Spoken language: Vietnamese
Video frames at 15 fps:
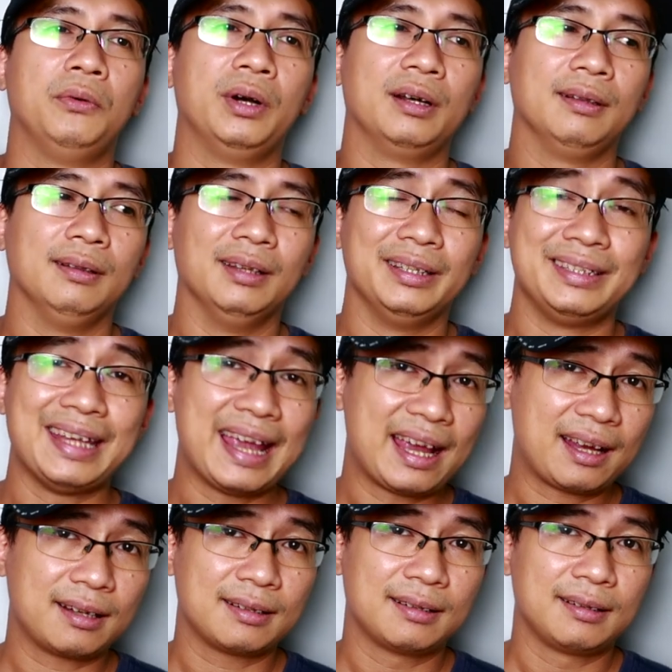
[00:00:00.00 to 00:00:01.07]
hoặc là
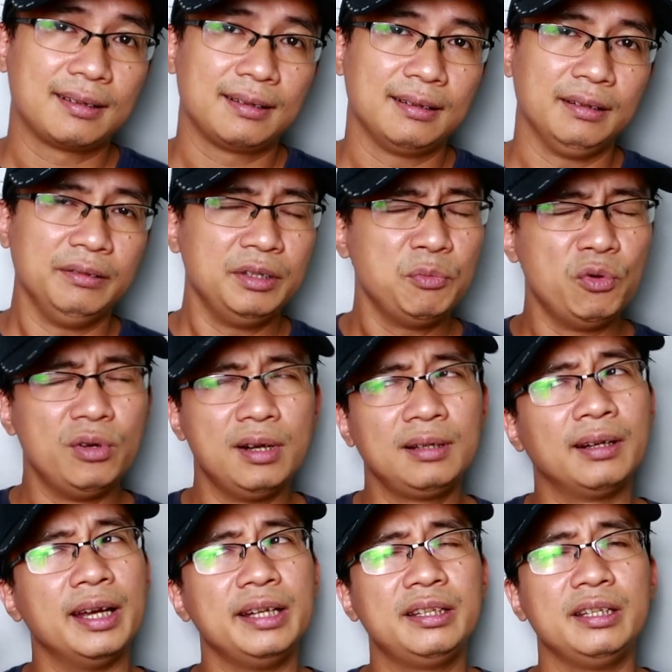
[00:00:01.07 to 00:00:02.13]
nhang những mùi
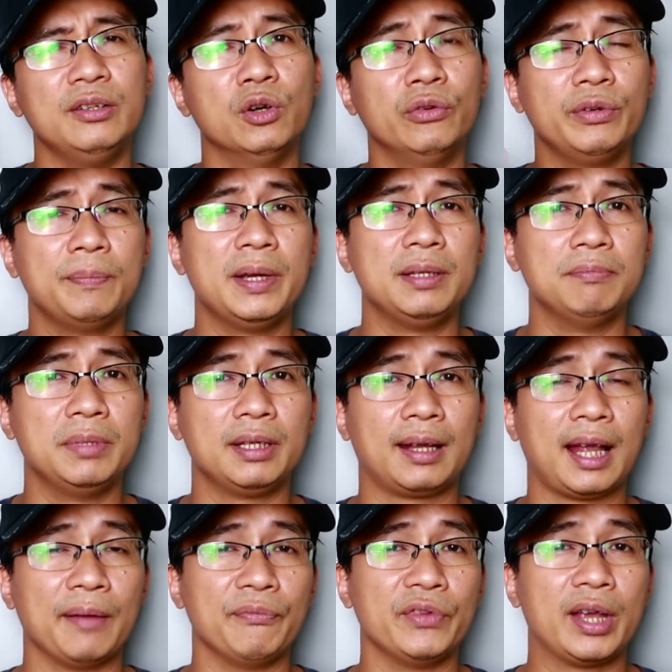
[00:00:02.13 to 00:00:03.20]
hương đấy thì đối với mình
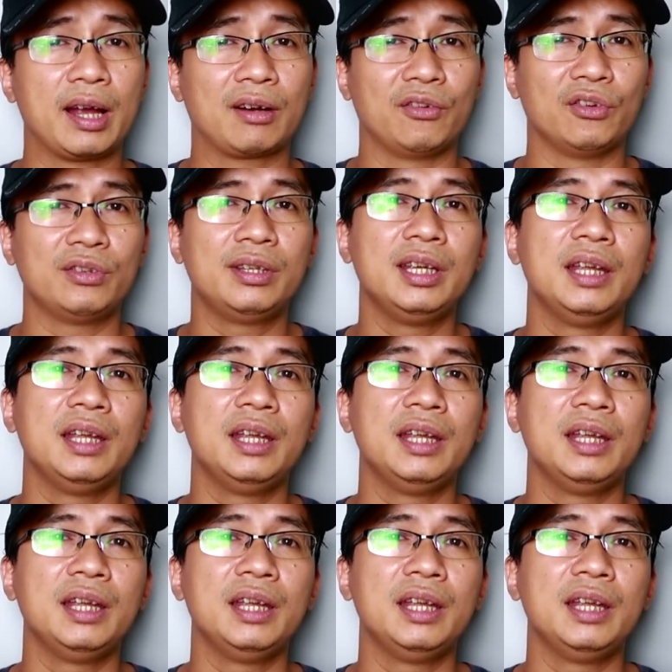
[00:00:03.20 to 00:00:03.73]
mình cảm giác nó